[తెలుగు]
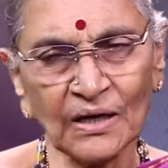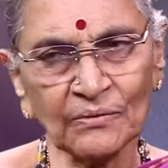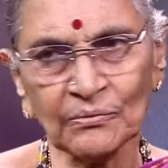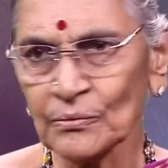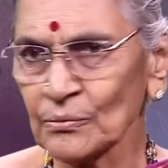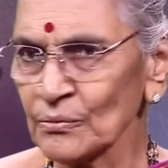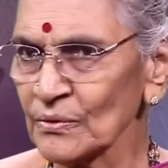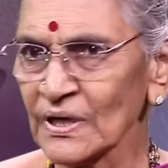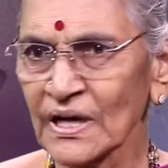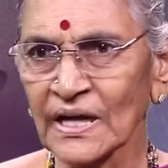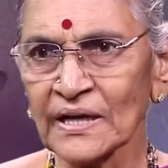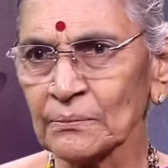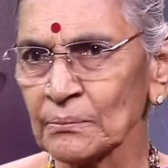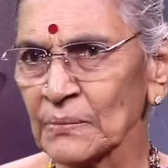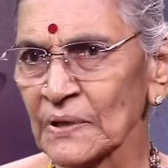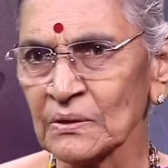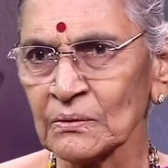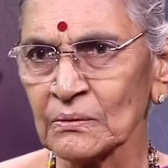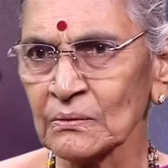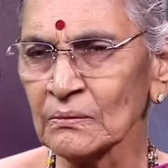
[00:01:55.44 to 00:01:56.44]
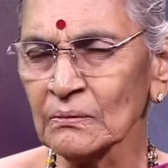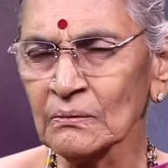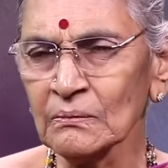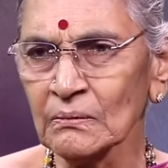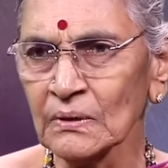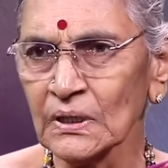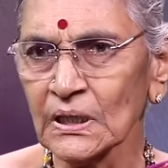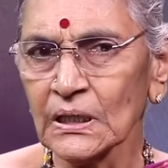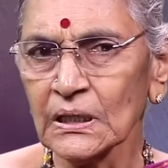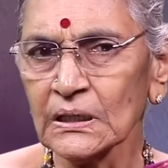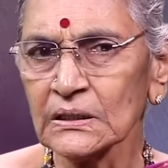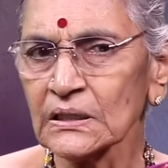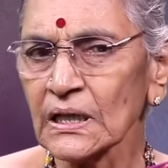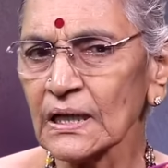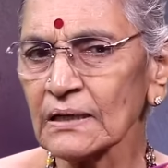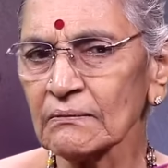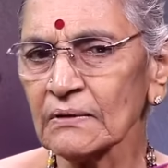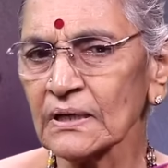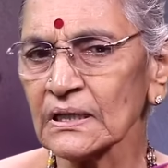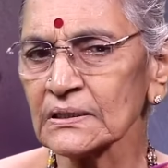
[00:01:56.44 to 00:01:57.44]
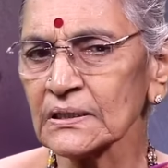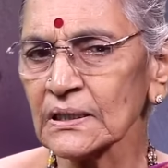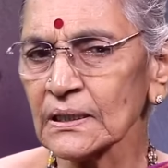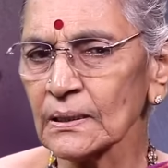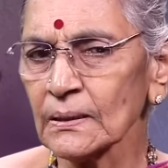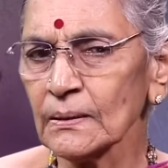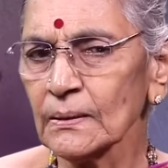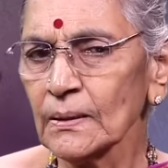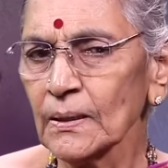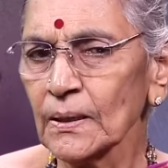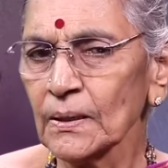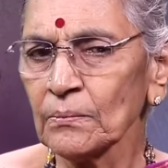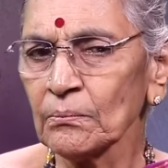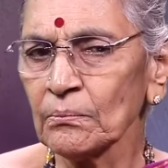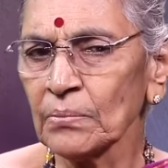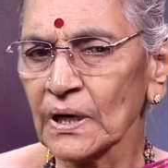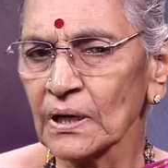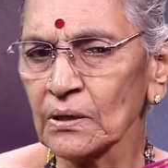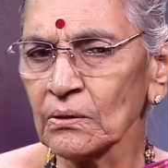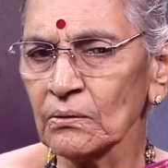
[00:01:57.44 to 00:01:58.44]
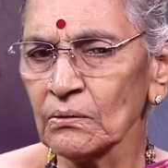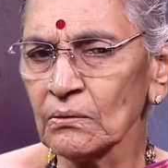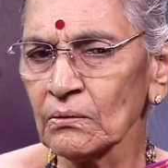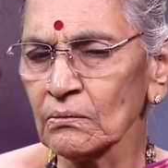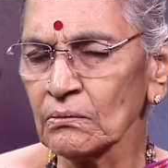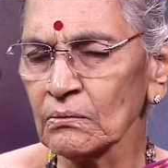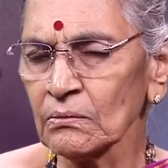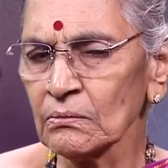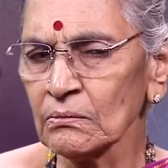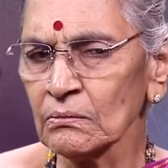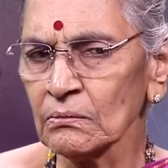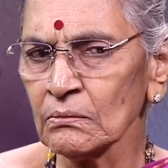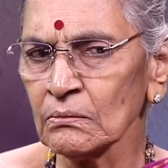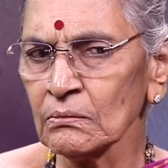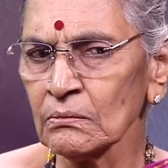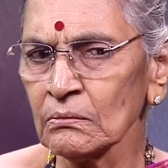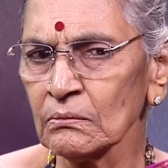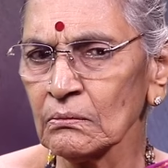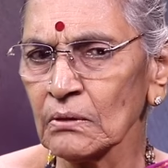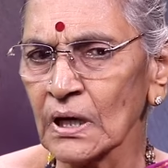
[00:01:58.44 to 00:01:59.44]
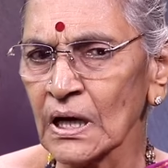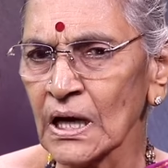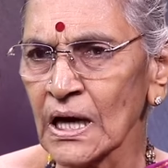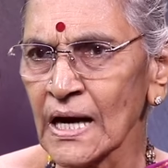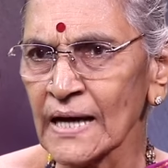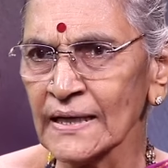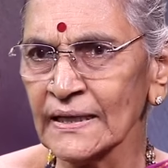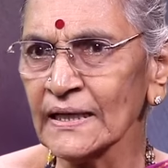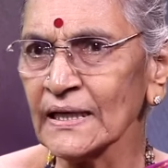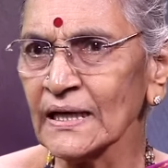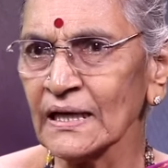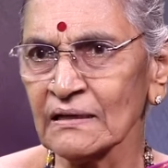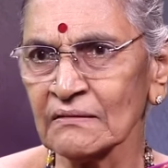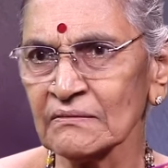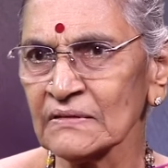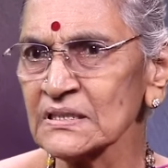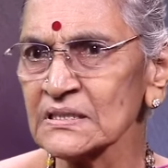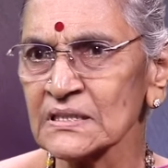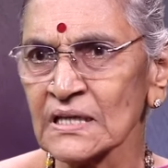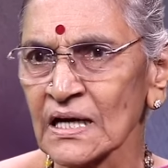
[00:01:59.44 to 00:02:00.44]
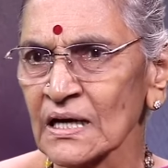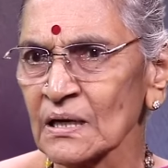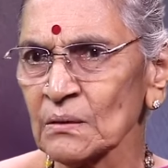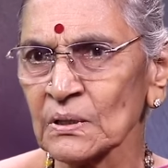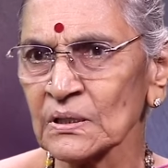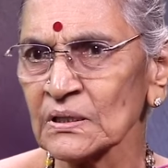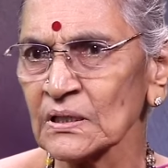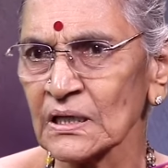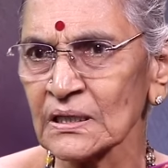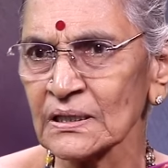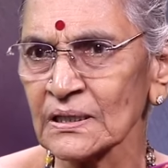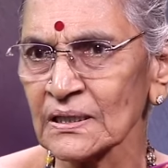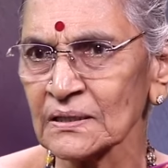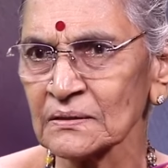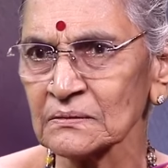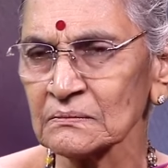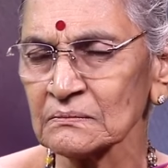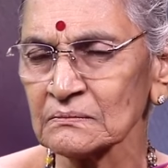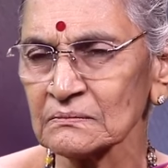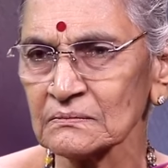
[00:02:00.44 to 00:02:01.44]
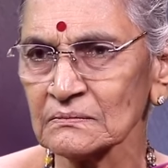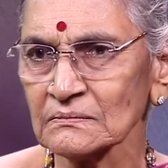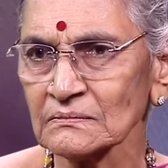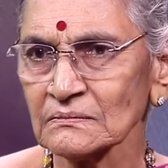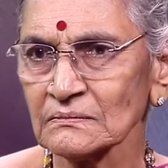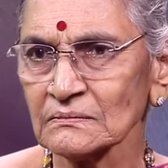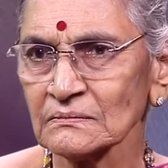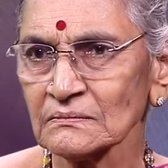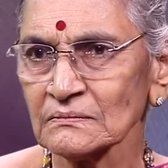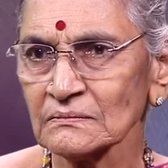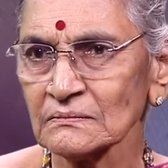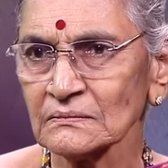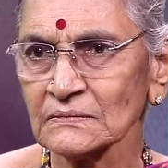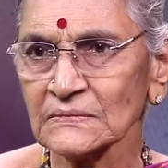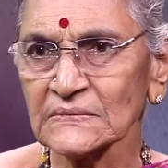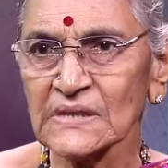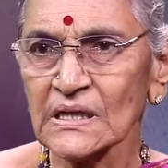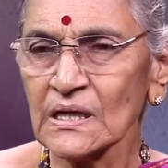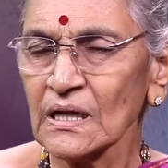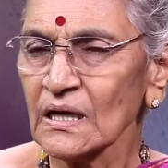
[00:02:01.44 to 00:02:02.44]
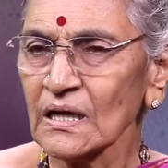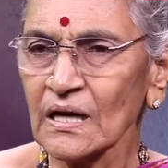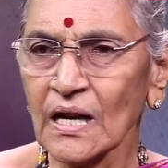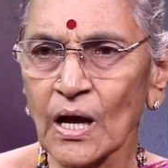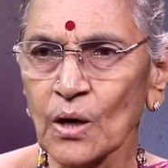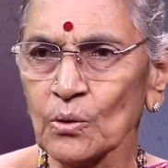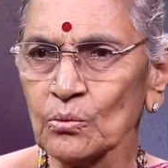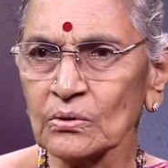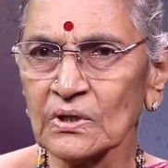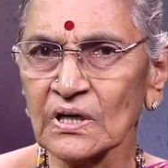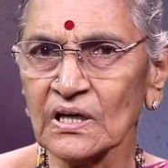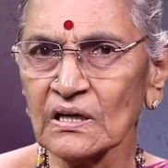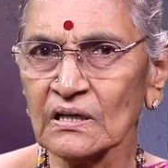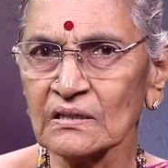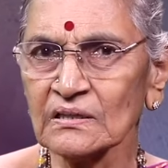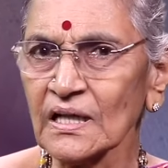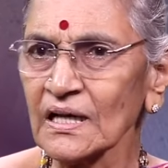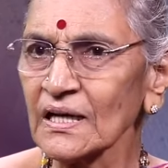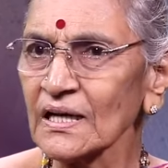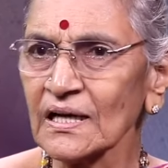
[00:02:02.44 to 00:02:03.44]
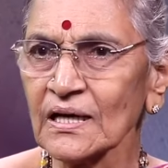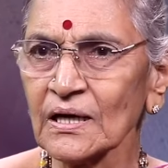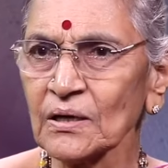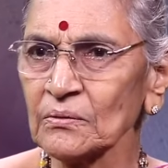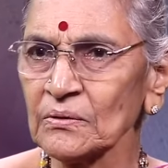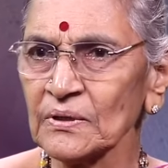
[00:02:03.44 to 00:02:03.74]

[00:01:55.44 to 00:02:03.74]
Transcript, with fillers: అవి ఉంటాయి బల్లులు తర్వాత బల్లులు హానికరం అని చాలామంది అంటారు లావుగా తెల్లగా